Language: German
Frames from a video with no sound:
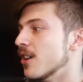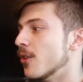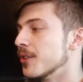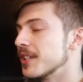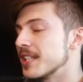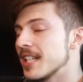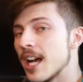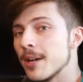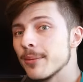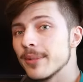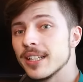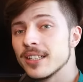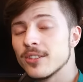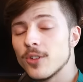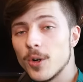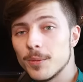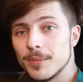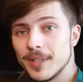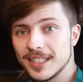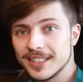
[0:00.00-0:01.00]
Und ich habe in
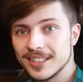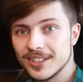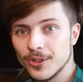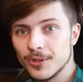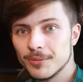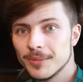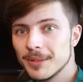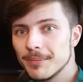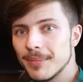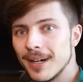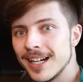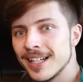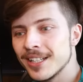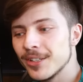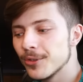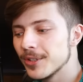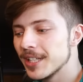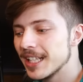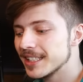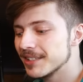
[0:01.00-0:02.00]
Kooperation mit
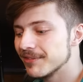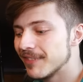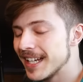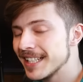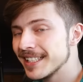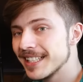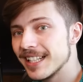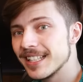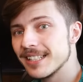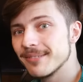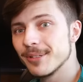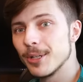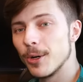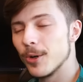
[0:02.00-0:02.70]
Payo jetzt weiter an dem